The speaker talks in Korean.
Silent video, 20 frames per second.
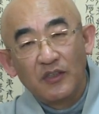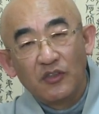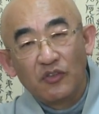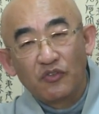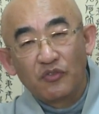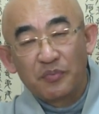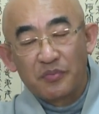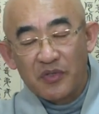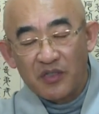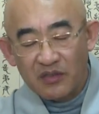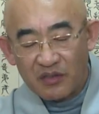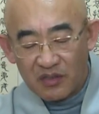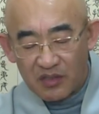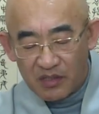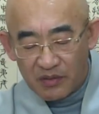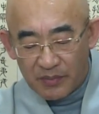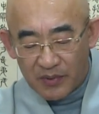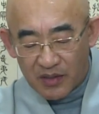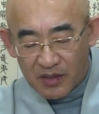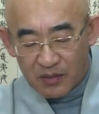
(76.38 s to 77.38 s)

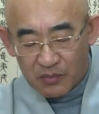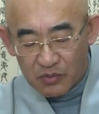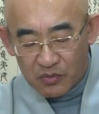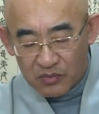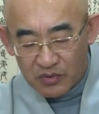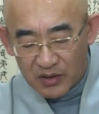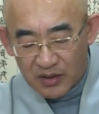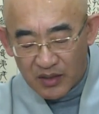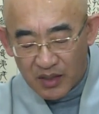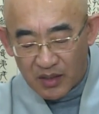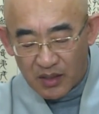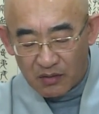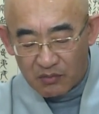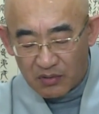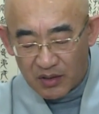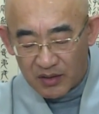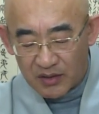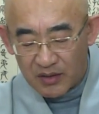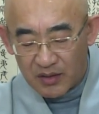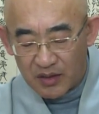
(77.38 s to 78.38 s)
수평선을 바라보고 있다라
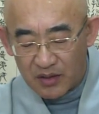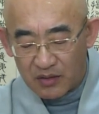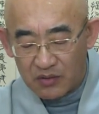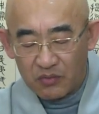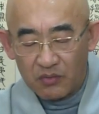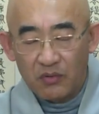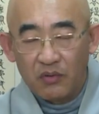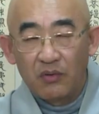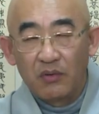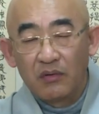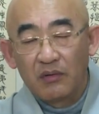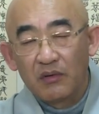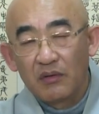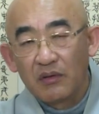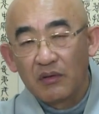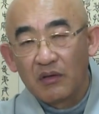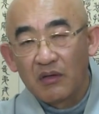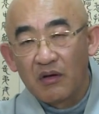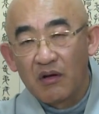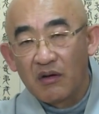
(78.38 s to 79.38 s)
하더라도
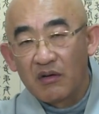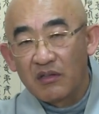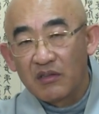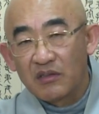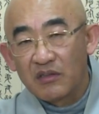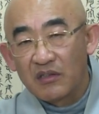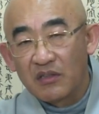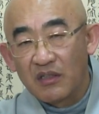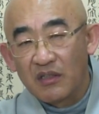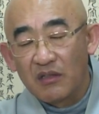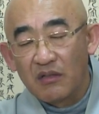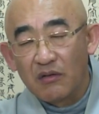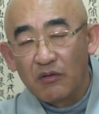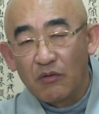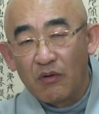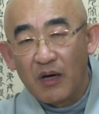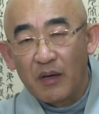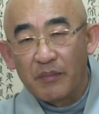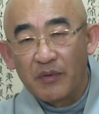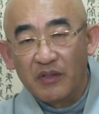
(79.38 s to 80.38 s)

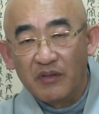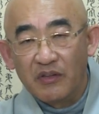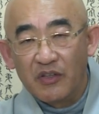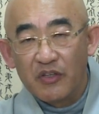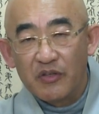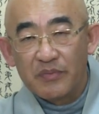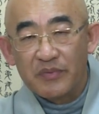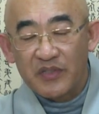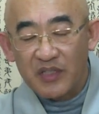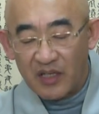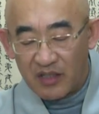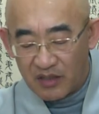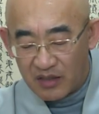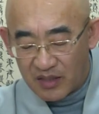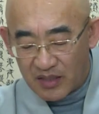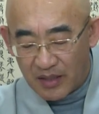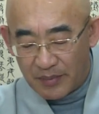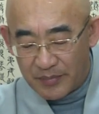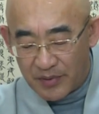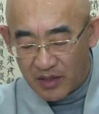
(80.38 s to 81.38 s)
걱정과 번뇌 휩싸여
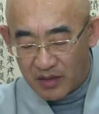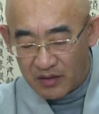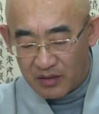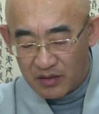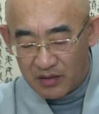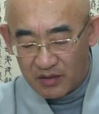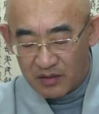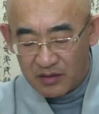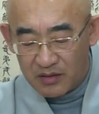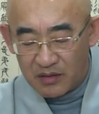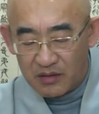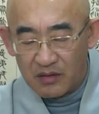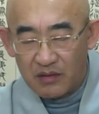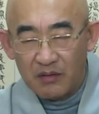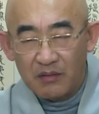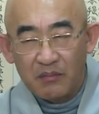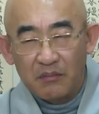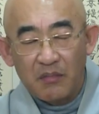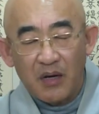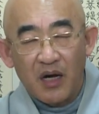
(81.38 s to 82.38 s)
있다면
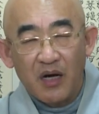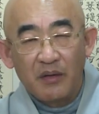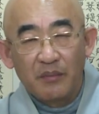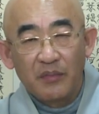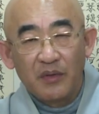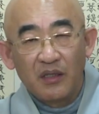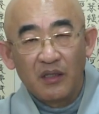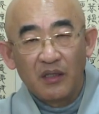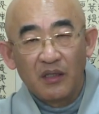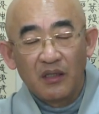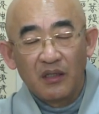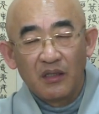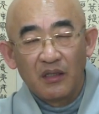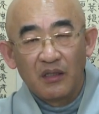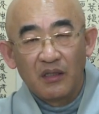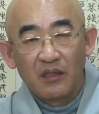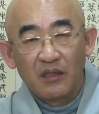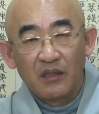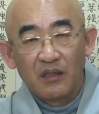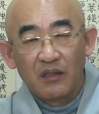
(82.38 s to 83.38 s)
마음이
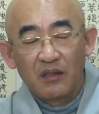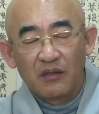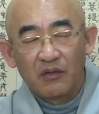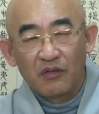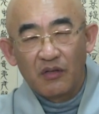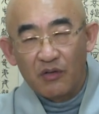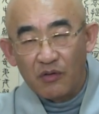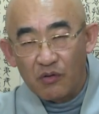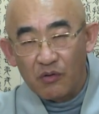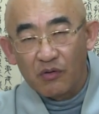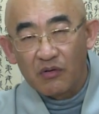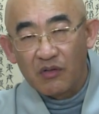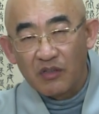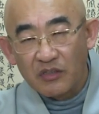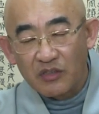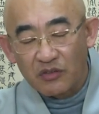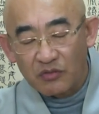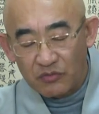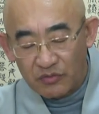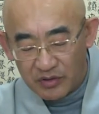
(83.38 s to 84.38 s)
괴로울
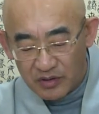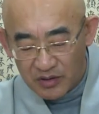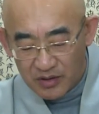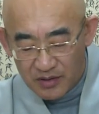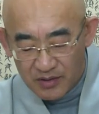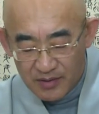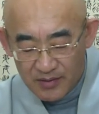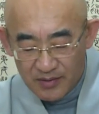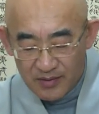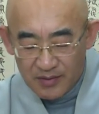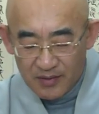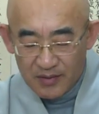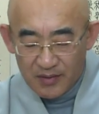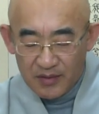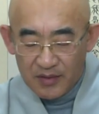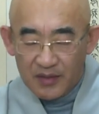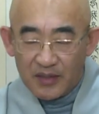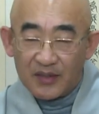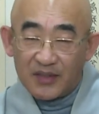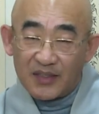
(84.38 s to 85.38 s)
것이고요.
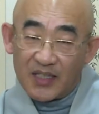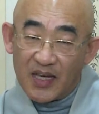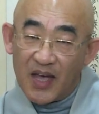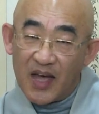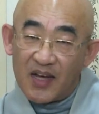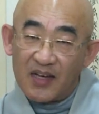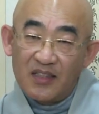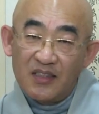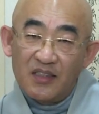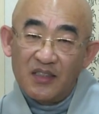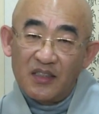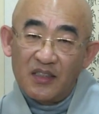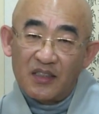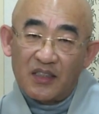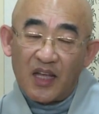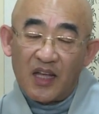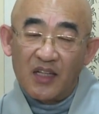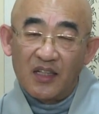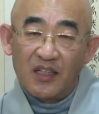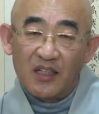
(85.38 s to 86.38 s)
작은
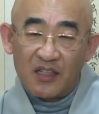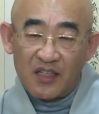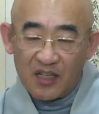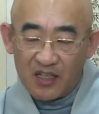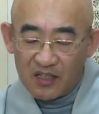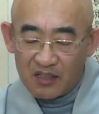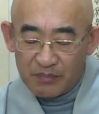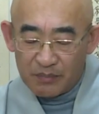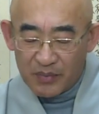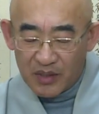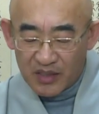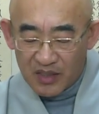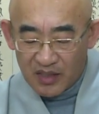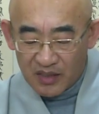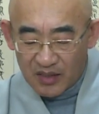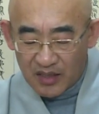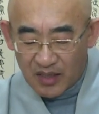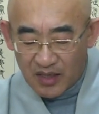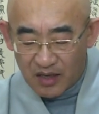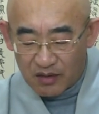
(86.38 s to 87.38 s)
단칸 빵이
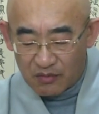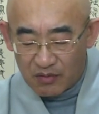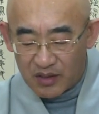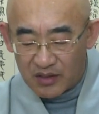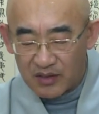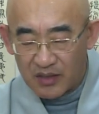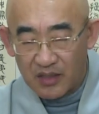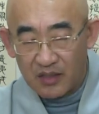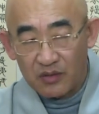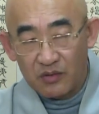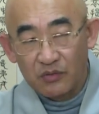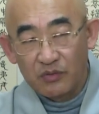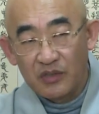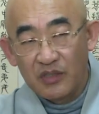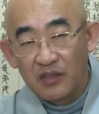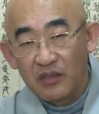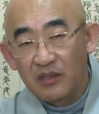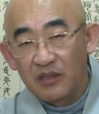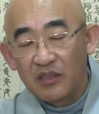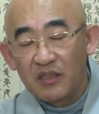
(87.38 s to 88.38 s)
있다라고 하더라도
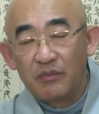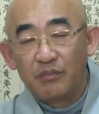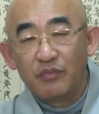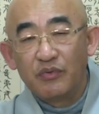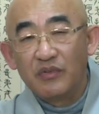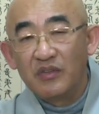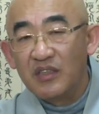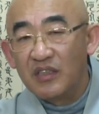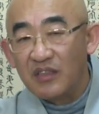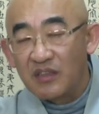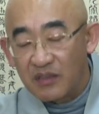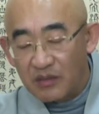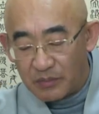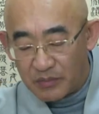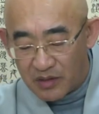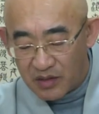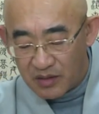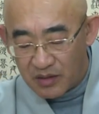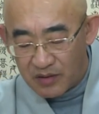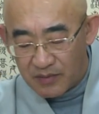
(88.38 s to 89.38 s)
우리는 기쁜 일이
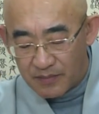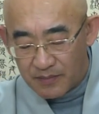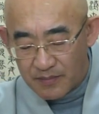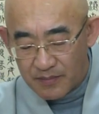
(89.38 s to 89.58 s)
있으면